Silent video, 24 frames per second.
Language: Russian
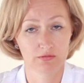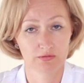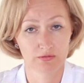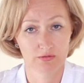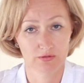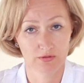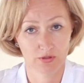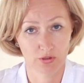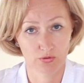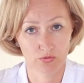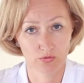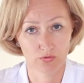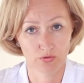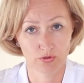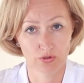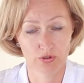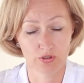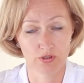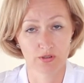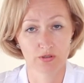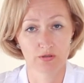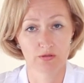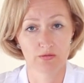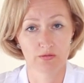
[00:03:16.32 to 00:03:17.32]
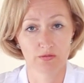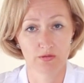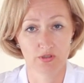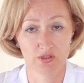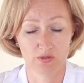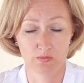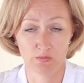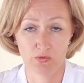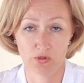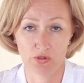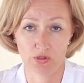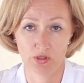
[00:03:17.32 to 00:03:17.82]
на коже
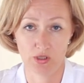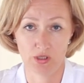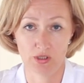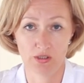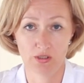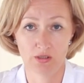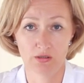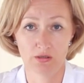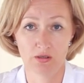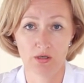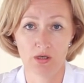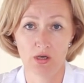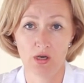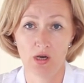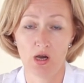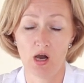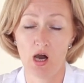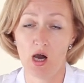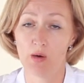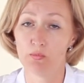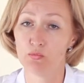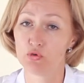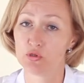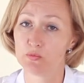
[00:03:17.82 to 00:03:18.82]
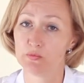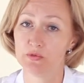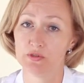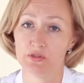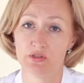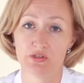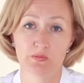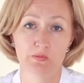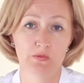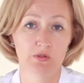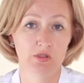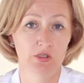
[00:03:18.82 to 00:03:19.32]
изменения, а может быть
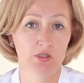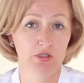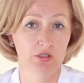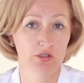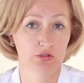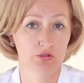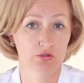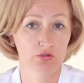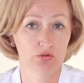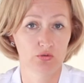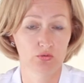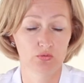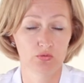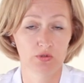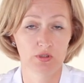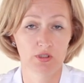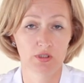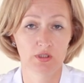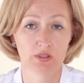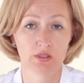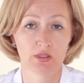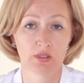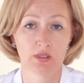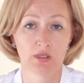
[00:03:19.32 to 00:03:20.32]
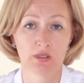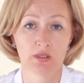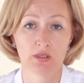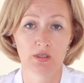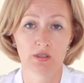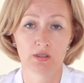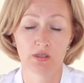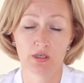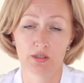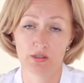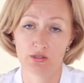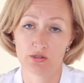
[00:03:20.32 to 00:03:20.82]
изменения стула,
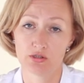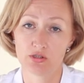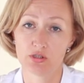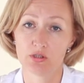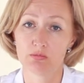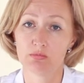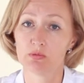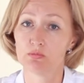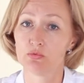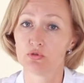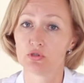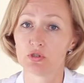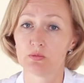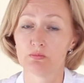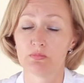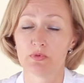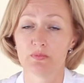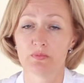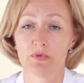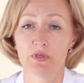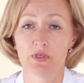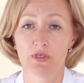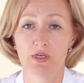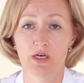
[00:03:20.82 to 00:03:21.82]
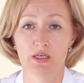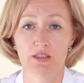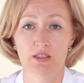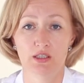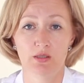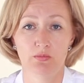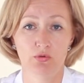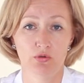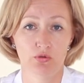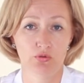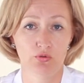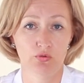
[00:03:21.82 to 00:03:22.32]
конечно, мы можем помогать
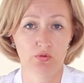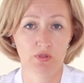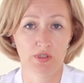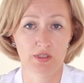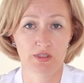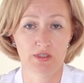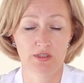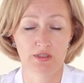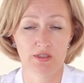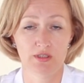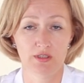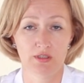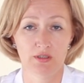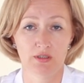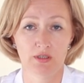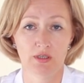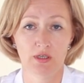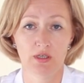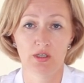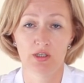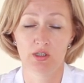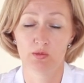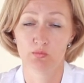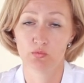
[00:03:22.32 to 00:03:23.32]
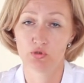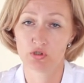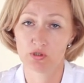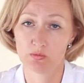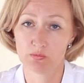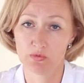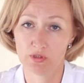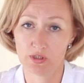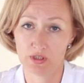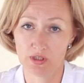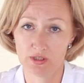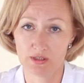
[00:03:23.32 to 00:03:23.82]
ребенку расти и
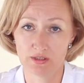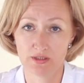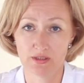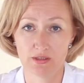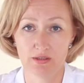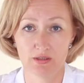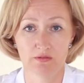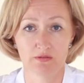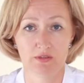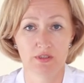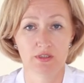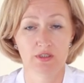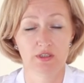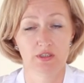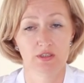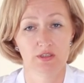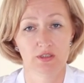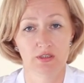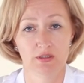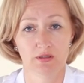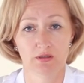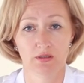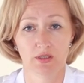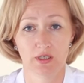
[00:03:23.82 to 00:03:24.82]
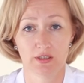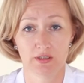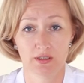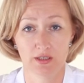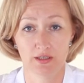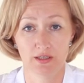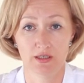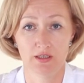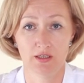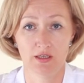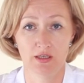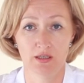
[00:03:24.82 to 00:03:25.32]
можем корректировать эти
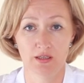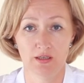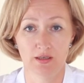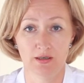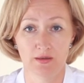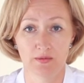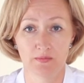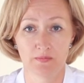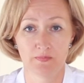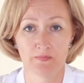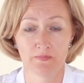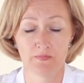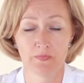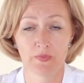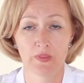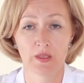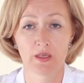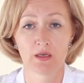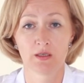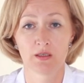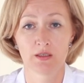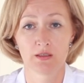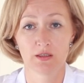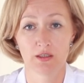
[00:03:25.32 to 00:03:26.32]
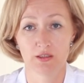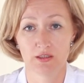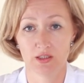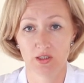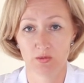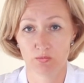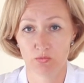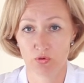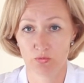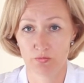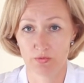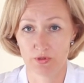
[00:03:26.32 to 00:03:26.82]
отклонения.
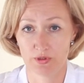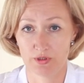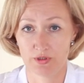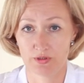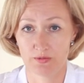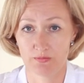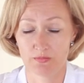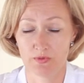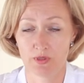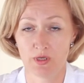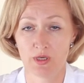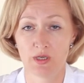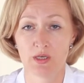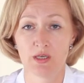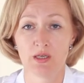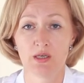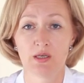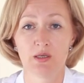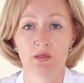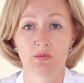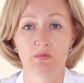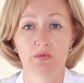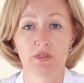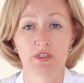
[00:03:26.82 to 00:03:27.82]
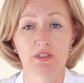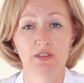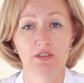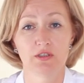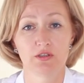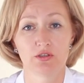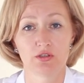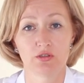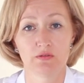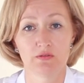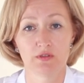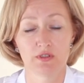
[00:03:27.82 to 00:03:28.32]
Каким образом?
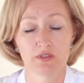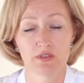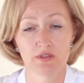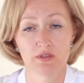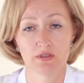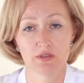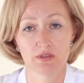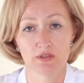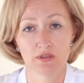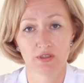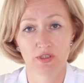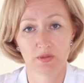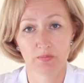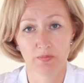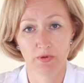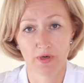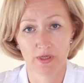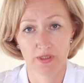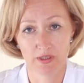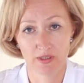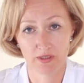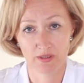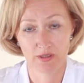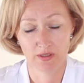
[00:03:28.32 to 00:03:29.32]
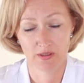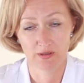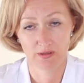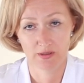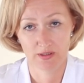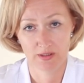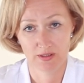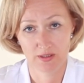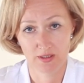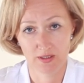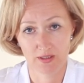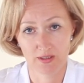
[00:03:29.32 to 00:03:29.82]
Придерживаясь
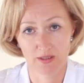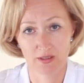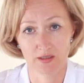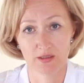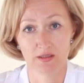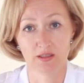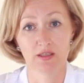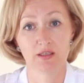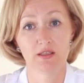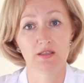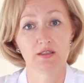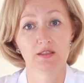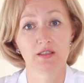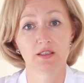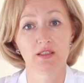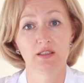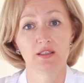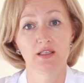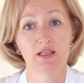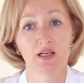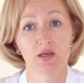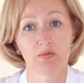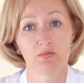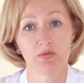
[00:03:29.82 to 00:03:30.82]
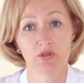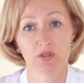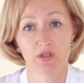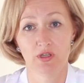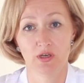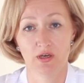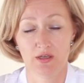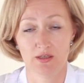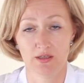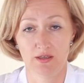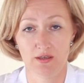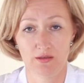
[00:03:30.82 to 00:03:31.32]
гипоаллергенной диеты и среды
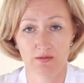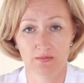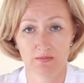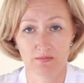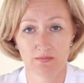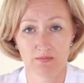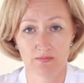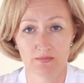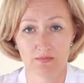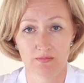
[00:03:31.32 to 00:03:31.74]
обитания –